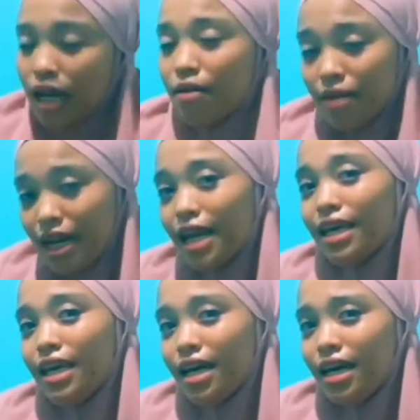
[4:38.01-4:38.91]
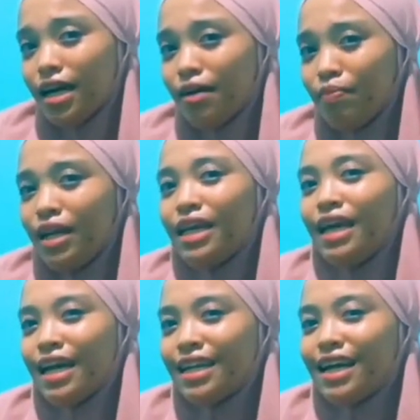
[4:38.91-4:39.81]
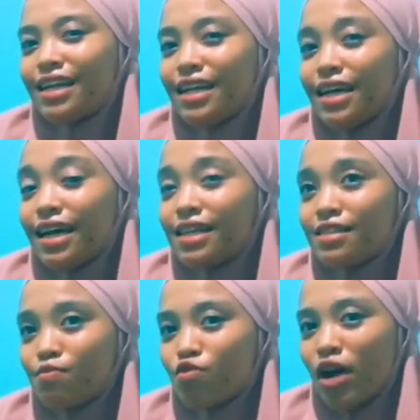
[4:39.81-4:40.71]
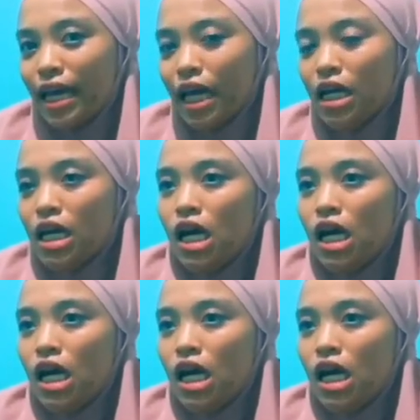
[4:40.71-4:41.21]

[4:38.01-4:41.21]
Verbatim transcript: kembali lagi ke pilihan anda semua ya.